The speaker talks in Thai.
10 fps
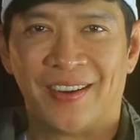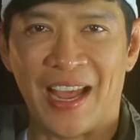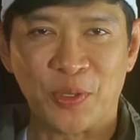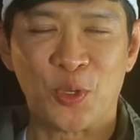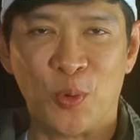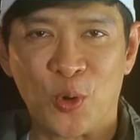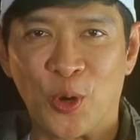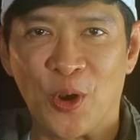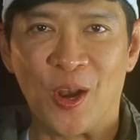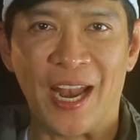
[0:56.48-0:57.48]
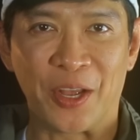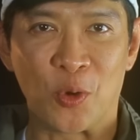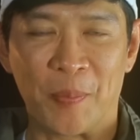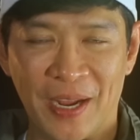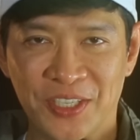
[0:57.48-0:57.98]
ร้านวัตถุมงคลออนไลน์ค
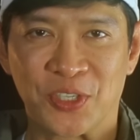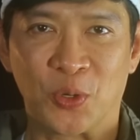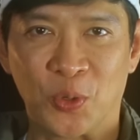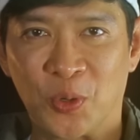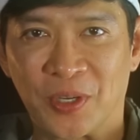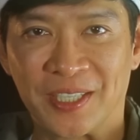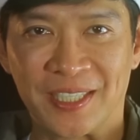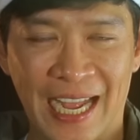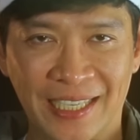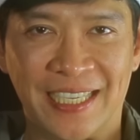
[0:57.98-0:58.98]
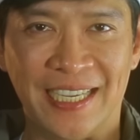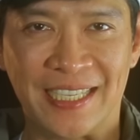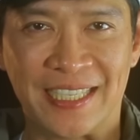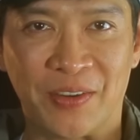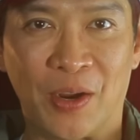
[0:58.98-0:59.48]
งกระพันสโตร์คือสถานที่ที่